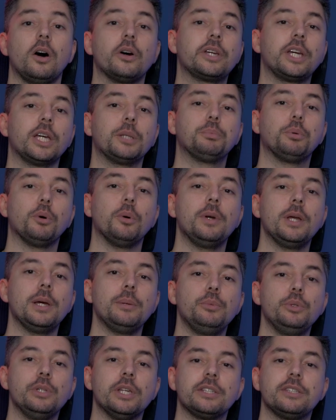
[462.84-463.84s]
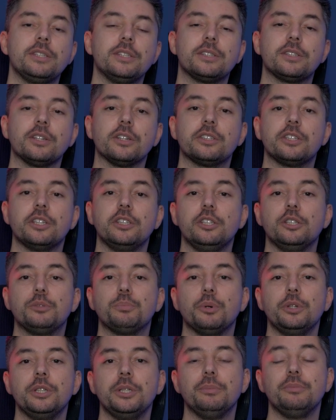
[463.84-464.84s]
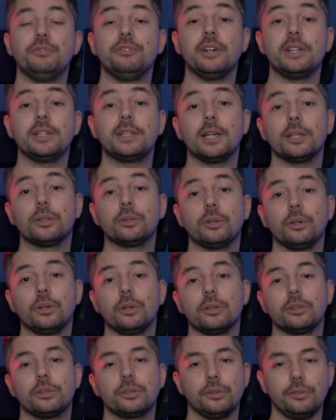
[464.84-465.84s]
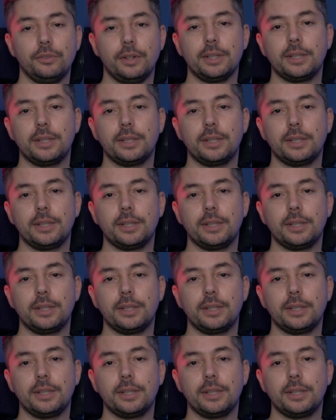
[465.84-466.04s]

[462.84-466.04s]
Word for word: En cas de problème, une assistance l'assistance est disponible 24 heures sur